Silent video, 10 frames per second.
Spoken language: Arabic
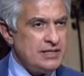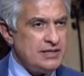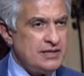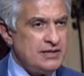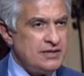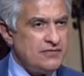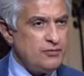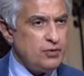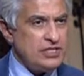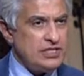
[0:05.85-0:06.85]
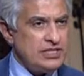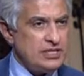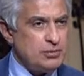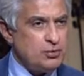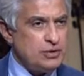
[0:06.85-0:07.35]
آه فوجئت ان
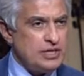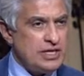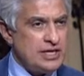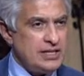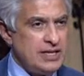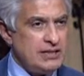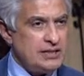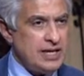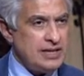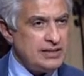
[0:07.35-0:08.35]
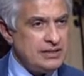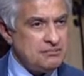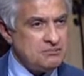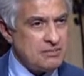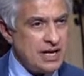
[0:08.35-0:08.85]
انت بتقول لي انا
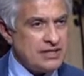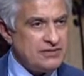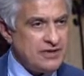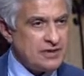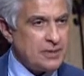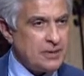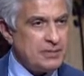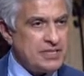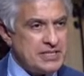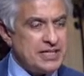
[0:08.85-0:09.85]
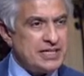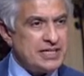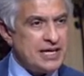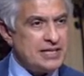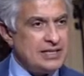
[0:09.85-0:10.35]
يعني قعدت في اكثر من
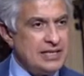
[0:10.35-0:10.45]
سجن يعني